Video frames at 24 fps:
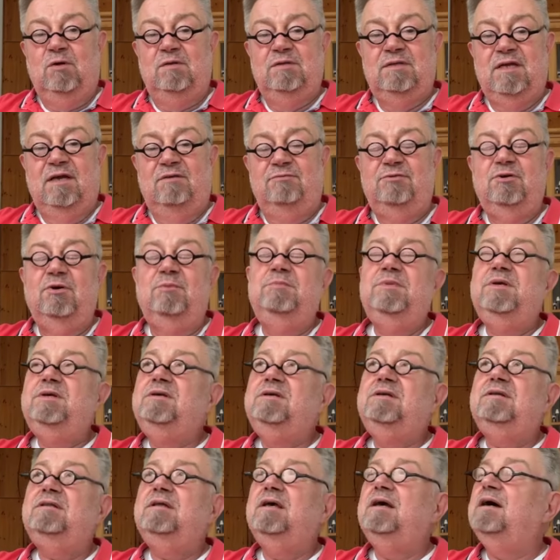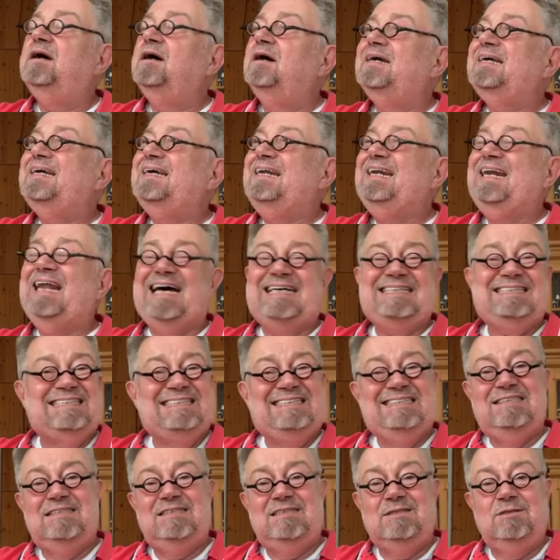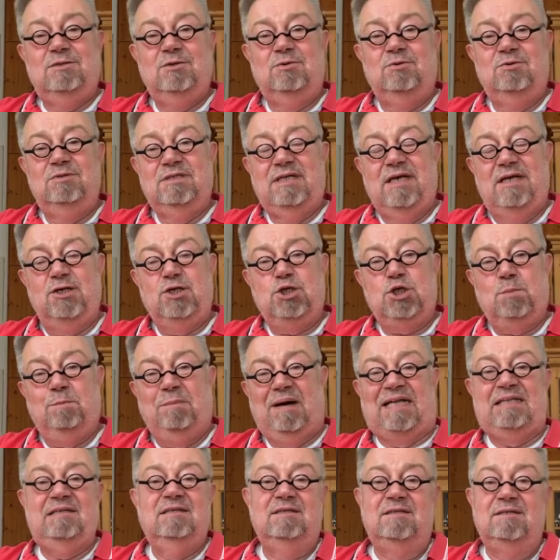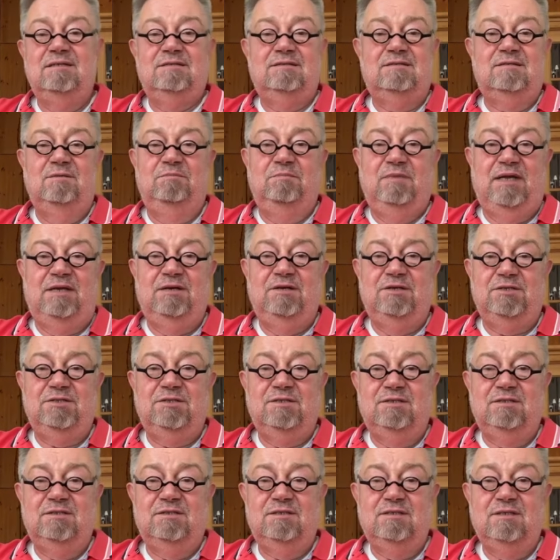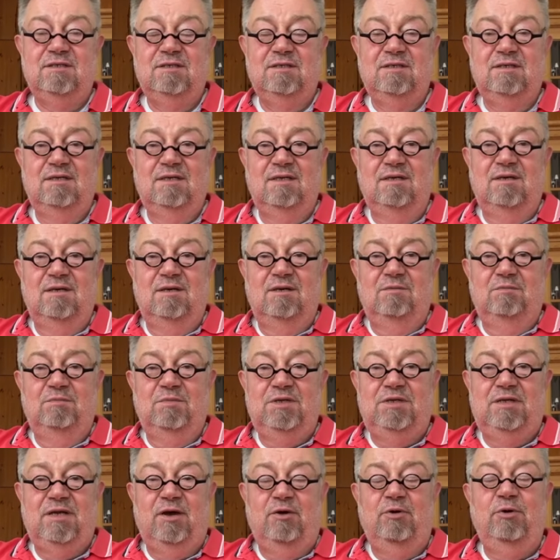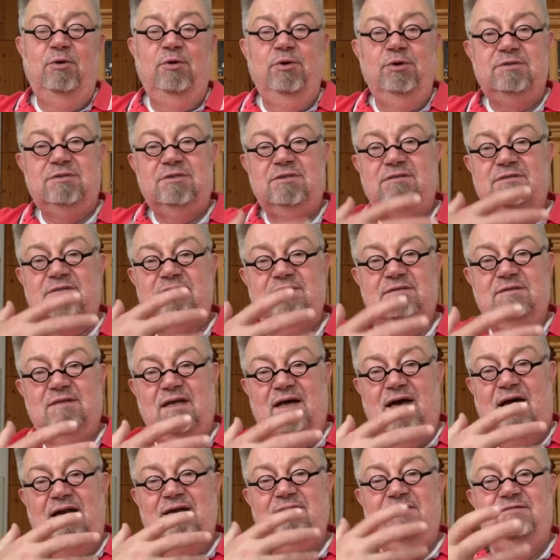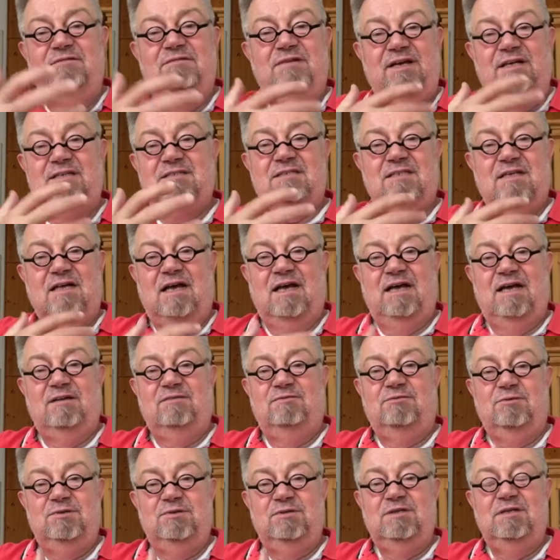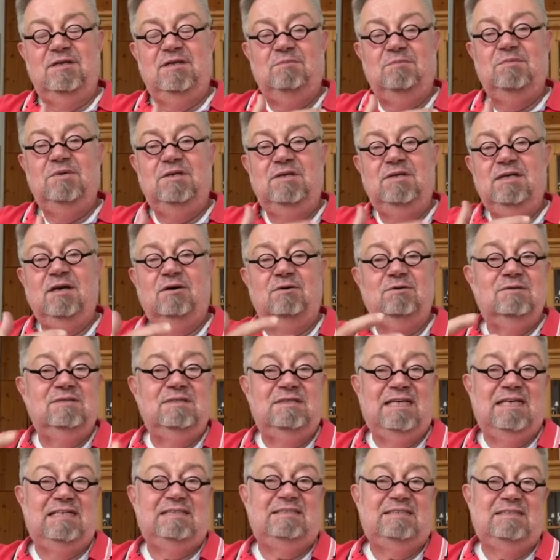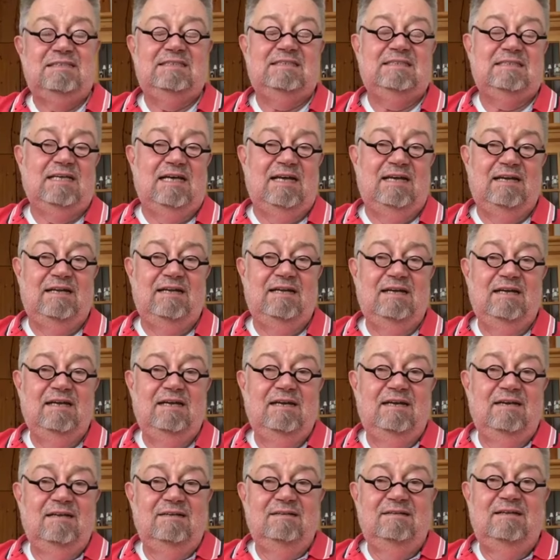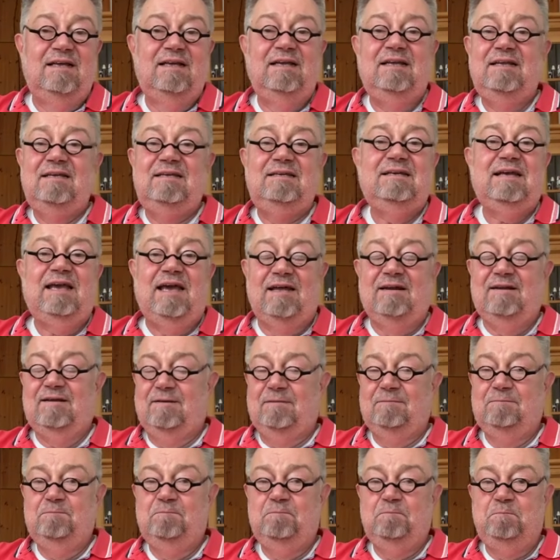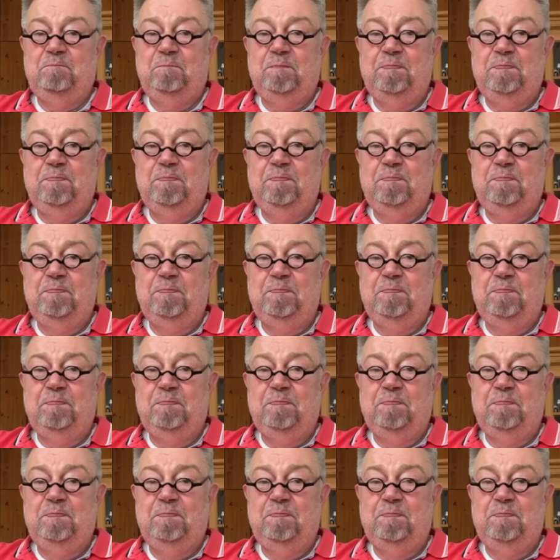und der für mich der gelassenste und entspannteste Mensch ist, mit der höchsten Anwesenheit von im Hier und Jetzt sein, den ich kenne.